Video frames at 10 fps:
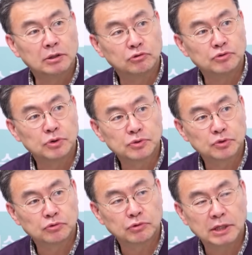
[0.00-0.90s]

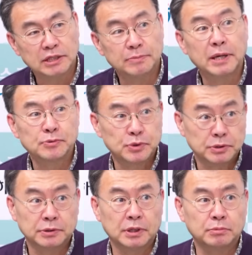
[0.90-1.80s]
누적적으로 한 200조
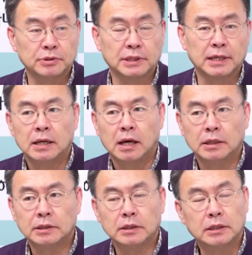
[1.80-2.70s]
이러다 보니까
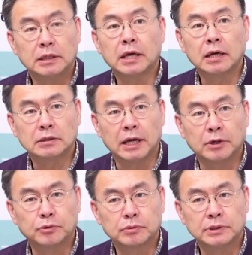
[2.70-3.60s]
이게, 이게
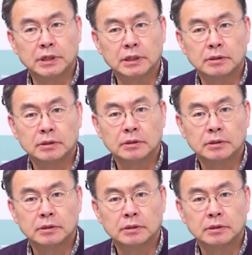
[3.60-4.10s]
계속 그냥